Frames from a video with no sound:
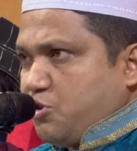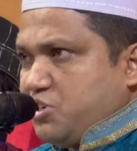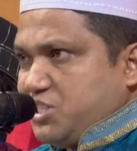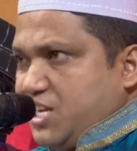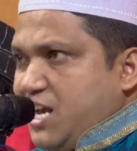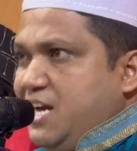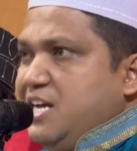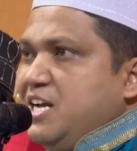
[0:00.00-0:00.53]

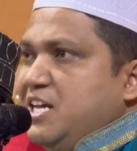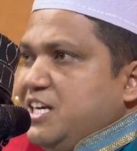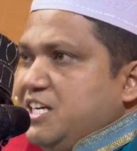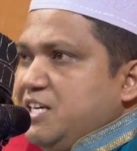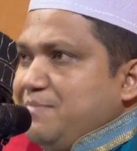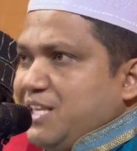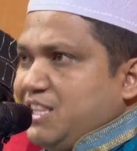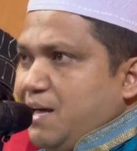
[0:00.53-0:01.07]
করছে
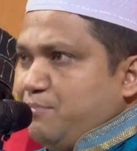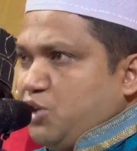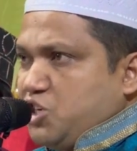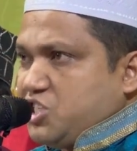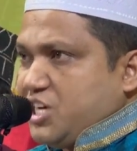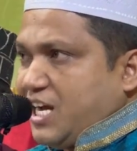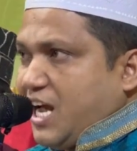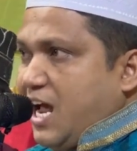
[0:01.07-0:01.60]
ডিমের দাম দশ
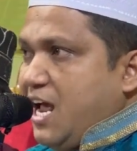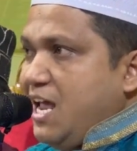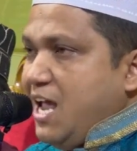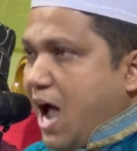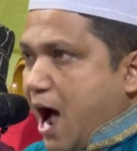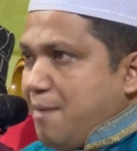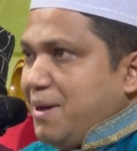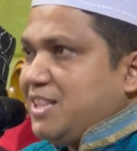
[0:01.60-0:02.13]
টাকা
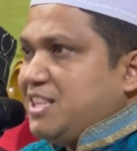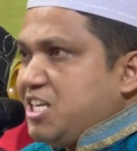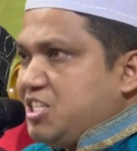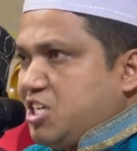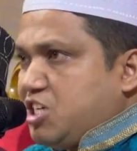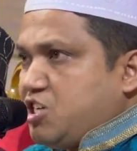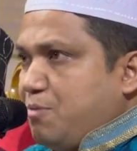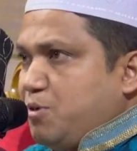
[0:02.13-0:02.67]
আমাদের
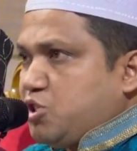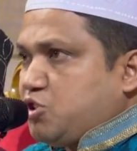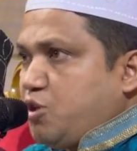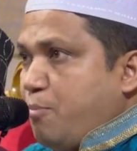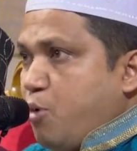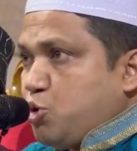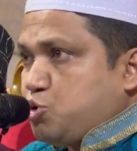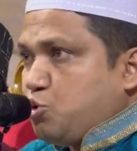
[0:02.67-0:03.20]
যে সমস্ত
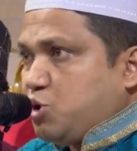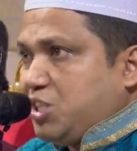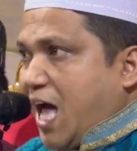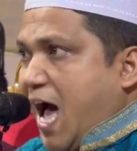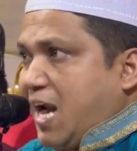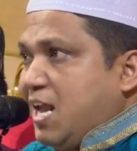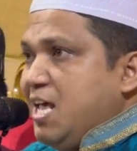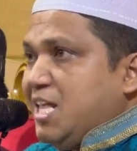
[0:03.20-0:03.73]

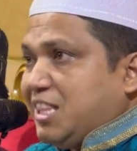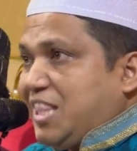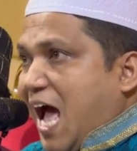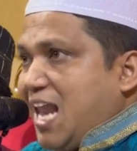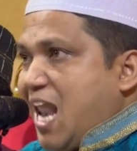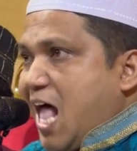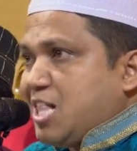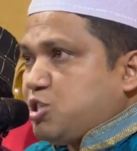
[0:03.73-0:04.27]
মজুদার
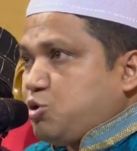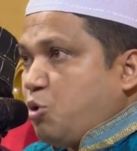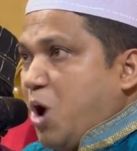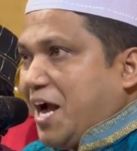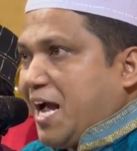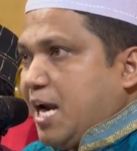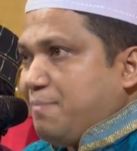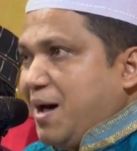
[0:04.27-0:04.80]
দালাল
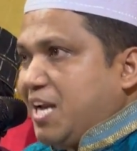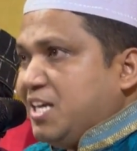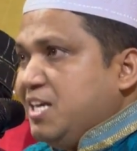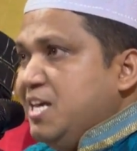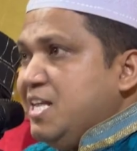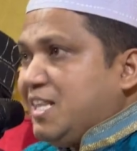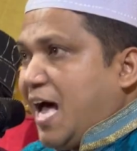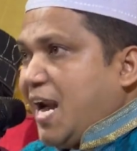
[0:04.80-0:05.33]
ছোড়াকার বাড়ি
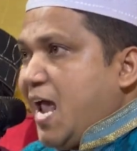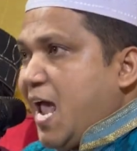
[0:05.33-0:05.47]
তারা